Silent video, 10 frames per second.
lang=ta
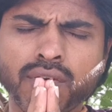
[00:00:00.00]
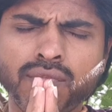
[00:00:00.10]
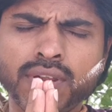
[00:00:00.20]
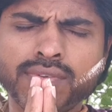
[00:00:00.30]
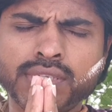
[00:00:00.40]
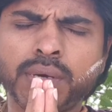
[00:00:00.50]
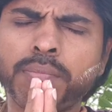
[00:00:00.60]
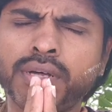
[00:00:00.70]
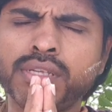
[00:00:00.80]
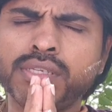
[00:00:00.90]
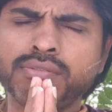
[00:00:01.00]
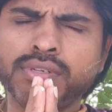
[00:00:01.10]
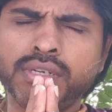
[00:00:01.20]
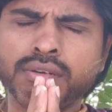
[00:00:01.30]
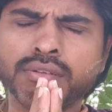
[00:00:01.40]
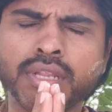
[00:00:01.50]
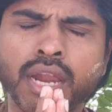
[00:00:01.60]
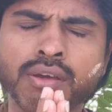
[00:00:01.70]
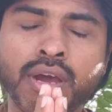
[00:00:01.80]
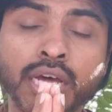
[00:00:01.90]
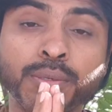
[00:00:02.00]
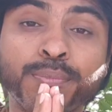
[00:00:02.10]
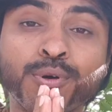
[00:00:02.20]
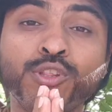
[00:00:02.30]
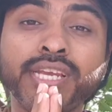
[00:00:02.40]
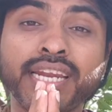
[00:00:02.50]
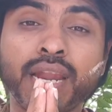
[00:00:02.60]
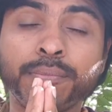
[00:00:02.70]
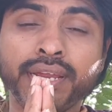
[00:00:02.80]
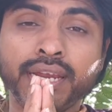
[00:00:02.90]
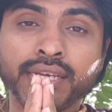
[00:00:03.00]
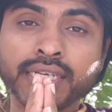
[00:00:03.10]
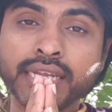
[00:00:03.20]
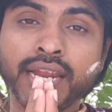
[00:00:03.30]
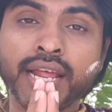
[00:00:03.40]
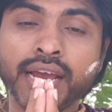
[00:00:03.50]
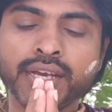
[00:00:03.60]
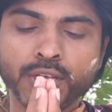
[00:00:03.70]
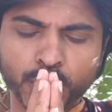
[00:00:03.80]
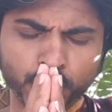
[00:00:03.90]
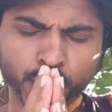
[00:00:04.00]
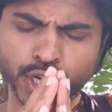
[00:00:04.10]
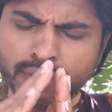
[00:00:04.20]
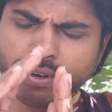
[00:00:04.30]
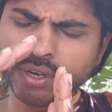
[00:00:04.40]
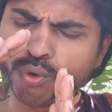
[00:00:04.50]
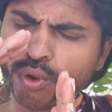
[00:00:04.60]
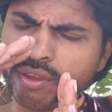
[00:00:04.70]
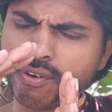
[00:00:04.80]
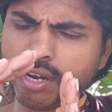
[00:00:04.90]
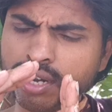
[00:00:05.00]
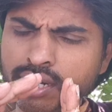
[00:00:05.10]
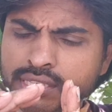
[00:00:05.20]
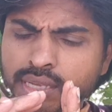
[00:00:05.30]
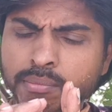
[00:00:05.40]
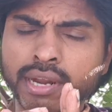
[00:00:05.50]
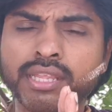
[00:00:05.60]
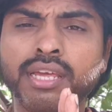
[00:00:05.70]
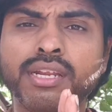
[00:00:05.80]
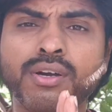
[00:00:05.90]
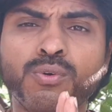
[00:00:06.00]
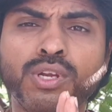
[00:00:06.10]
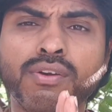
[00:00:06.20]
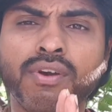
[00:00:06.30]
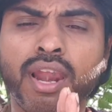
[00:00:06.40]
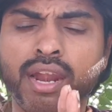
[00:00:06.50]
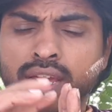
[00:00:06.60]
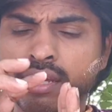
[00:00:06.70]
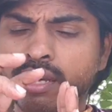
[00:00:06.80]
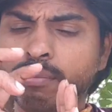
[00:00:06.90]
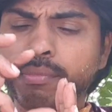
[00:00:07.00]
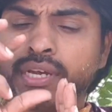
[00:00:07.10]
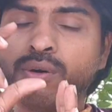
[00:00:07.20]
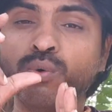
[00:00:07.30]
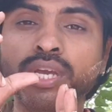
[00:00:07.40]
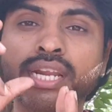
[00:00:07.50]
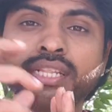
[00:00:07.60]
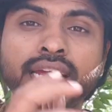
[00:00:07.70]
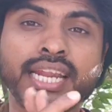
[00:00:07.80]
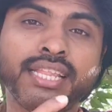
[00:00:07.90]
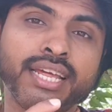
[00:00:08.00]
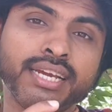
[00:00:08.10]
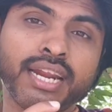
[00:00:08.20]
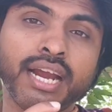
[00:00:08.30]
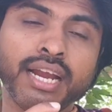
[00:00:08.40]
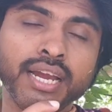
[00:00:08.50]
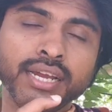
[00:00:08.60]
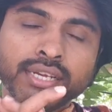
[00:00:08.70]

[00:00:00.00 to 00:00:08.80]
எவ்வளவு சம்பாதிச்சு வீட்டுக்கு வந்தாலும் அது போதிய நிலைமையில் இல்லை என்னை விட குறைவான சம்பளத்தில் இருக்கக்கூடியவங்களெல்லாம் மிக உயர்ந்த இடத்துல இருக்கிறாங்க